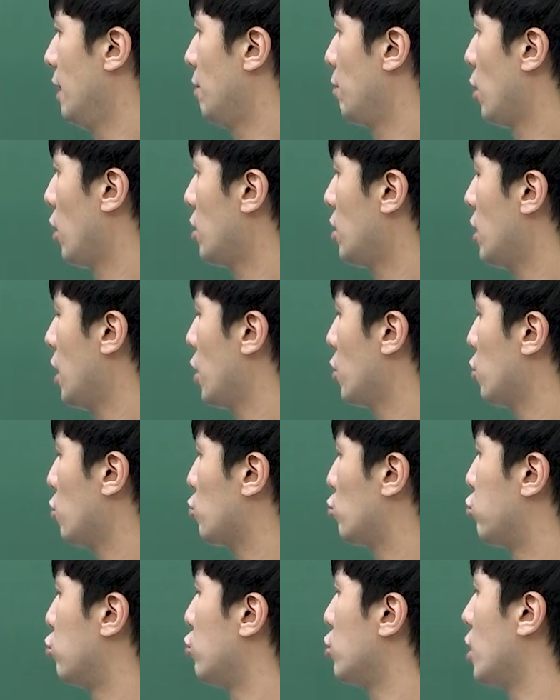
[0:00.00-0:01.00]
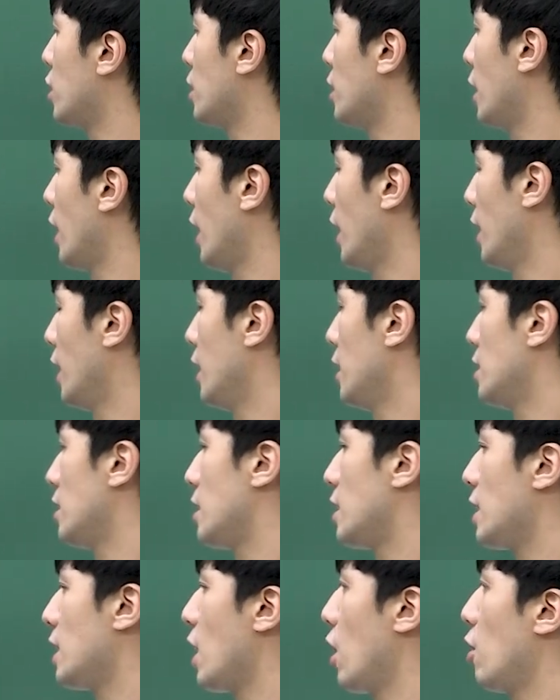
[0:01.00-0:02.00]
몇 D에도 9D인데
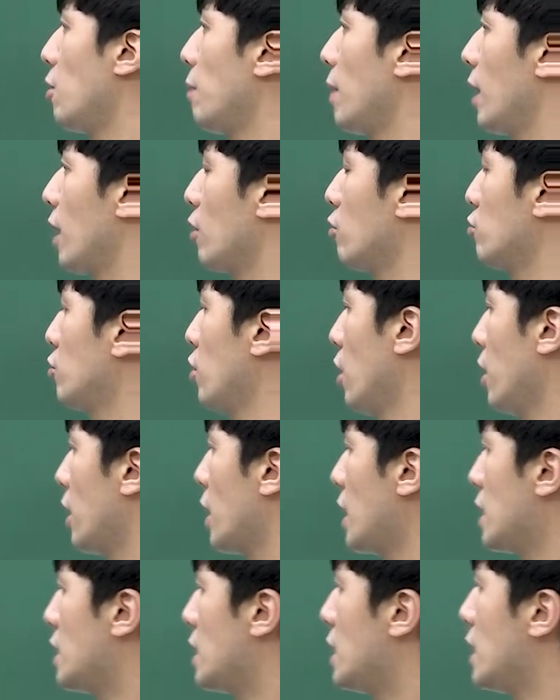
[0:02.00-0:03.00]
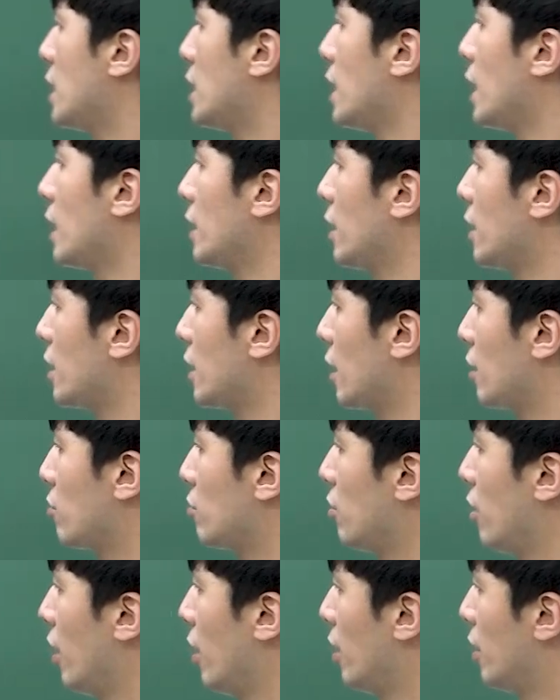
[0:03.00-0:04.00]
D가 얼마라고요? 얘가 2D가 된다고요.